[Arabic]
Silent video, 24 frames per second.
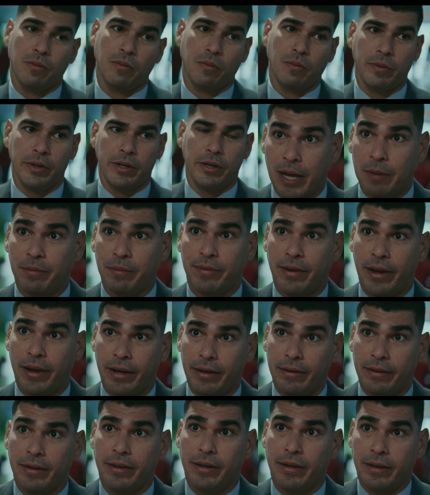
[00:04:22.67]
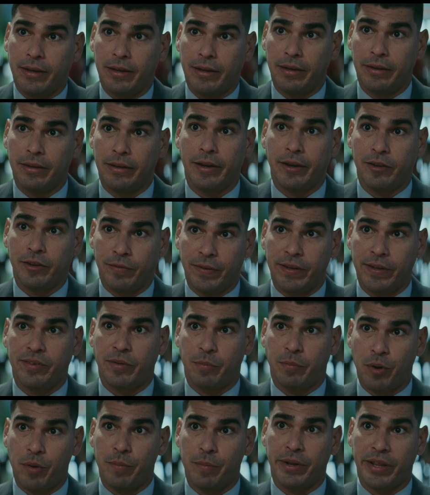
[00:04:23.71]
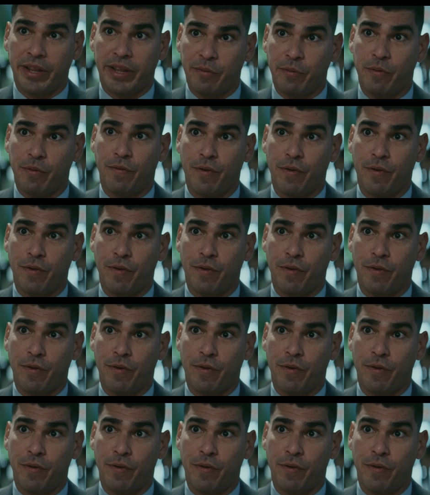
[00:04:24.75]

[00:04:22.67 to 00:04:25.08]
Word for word: يخلي باله بعد كده لانه لو اتقبض